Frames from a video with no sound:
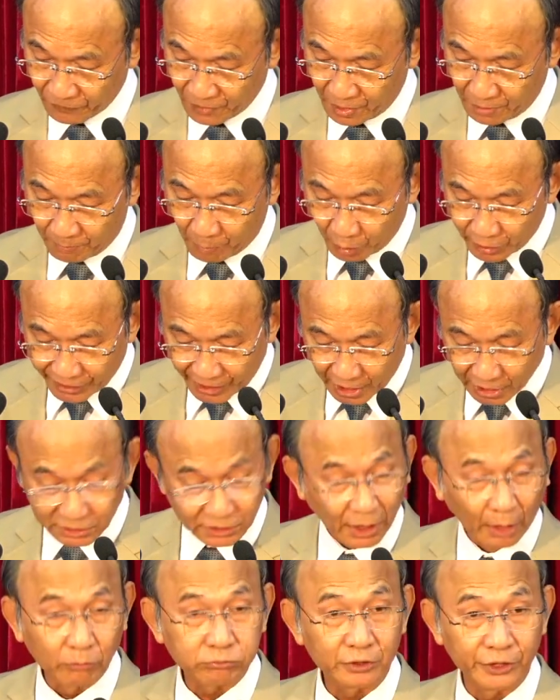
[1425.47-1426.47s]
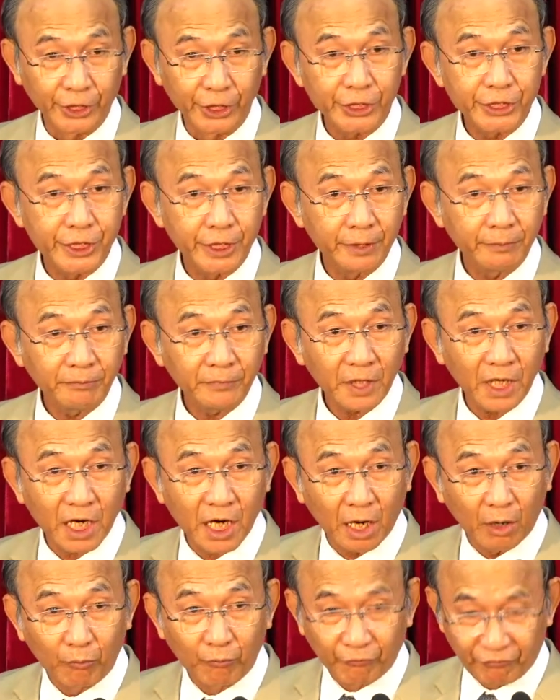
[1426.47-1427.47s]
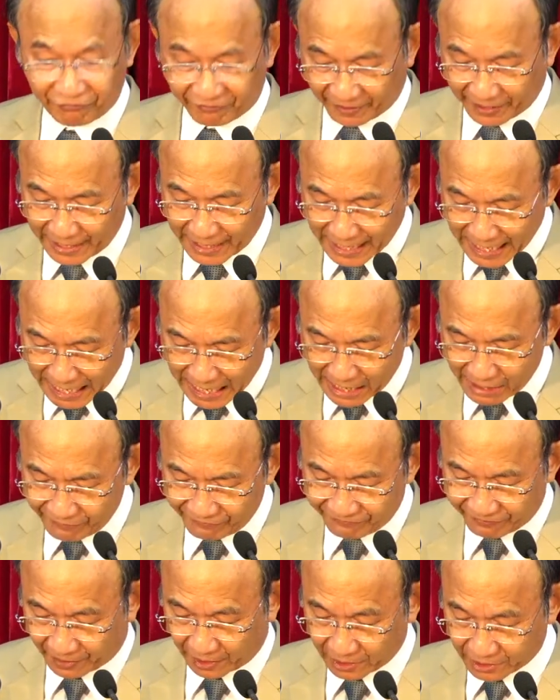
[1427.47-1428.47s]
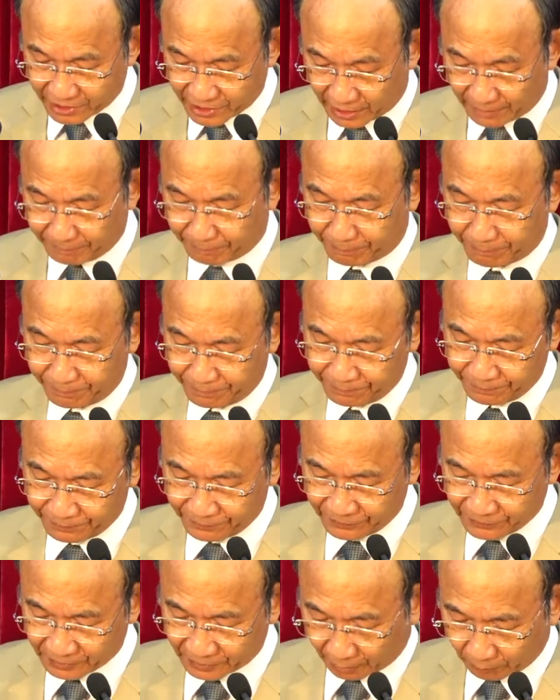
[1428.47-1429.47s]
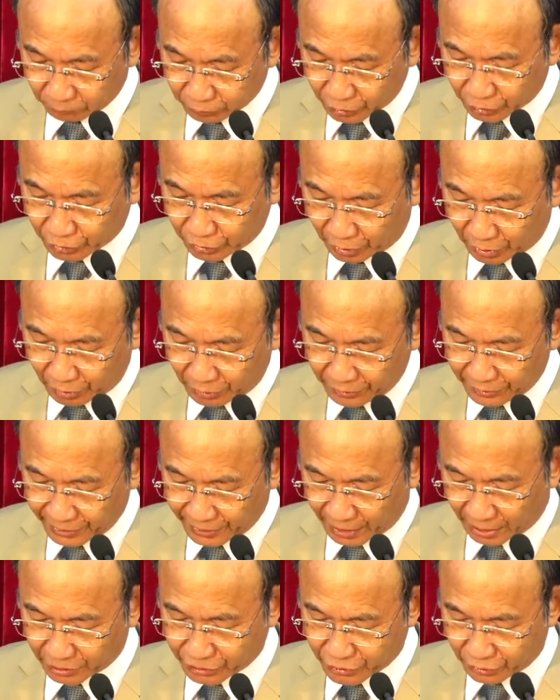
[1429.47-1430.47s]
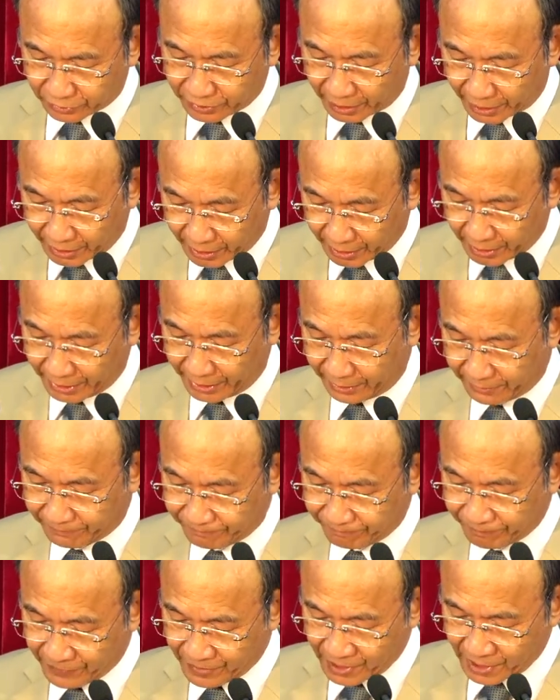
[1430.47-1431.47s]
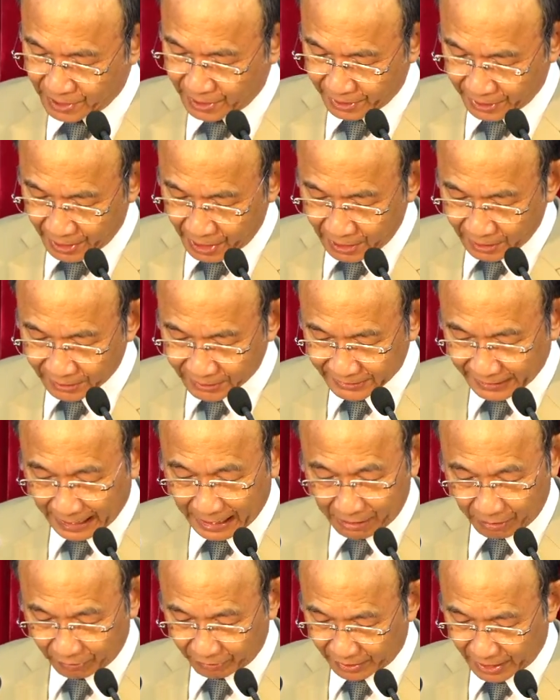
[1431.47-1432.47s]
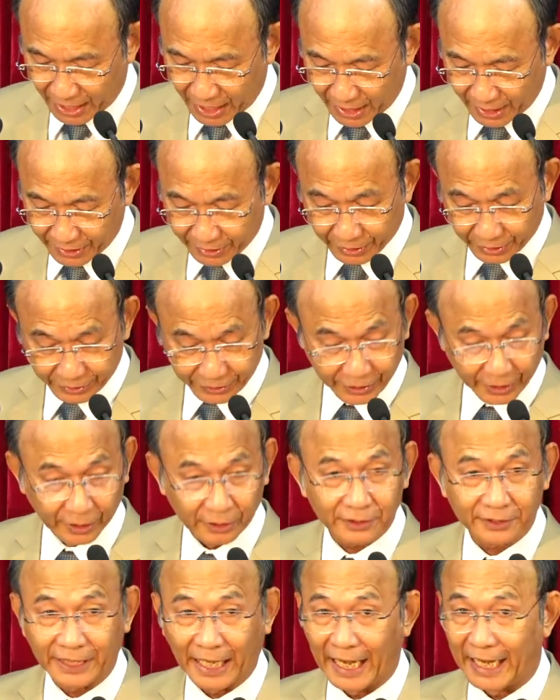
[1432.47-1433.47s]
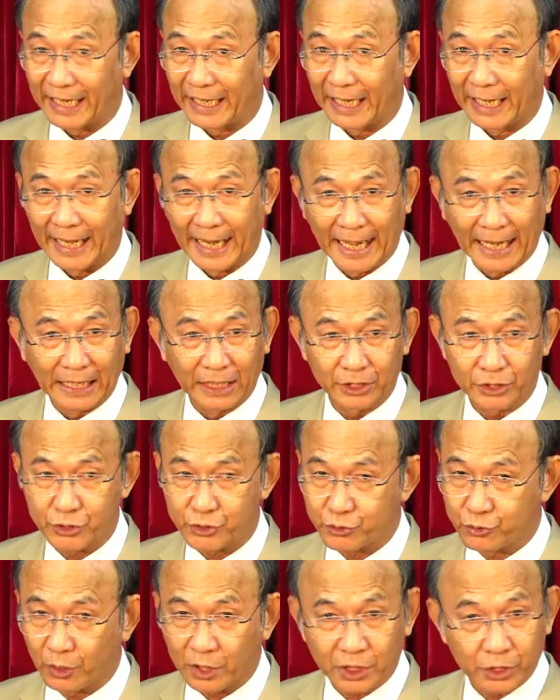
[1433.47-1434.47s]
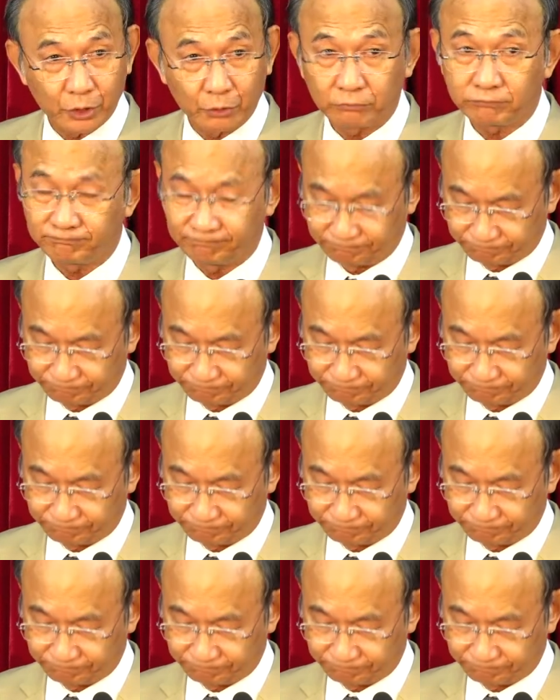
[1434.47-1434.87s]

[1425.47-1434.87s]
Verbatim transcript: Một dân tộc chỉ chiếm 0,2% tổng số dân số thế giới, nhưng tạo ra được những tài năng xuất chúng.